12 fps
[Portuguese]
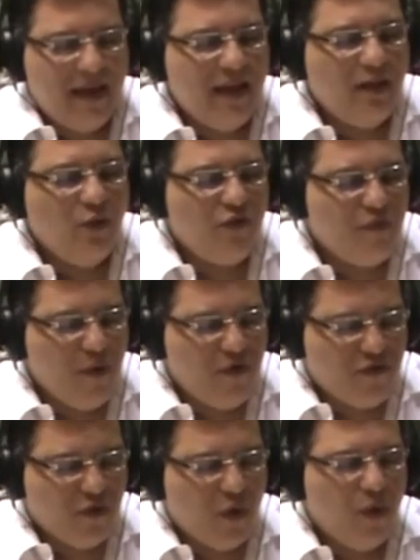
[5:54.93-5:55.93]
e nos
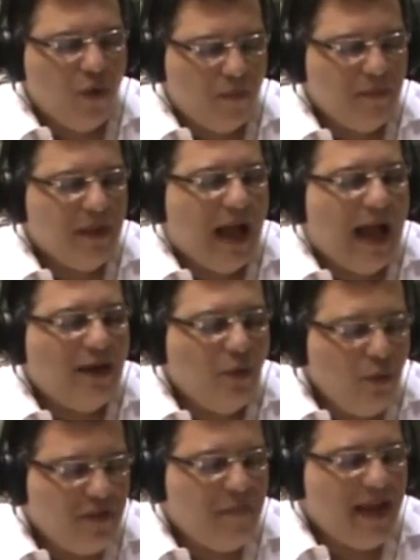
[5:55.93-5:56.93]
mostrou a
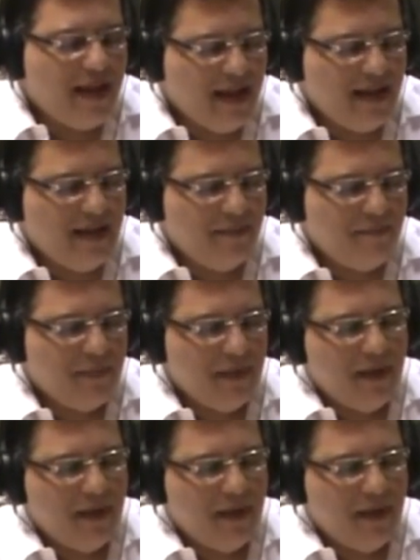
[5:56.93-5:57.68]
luz perene.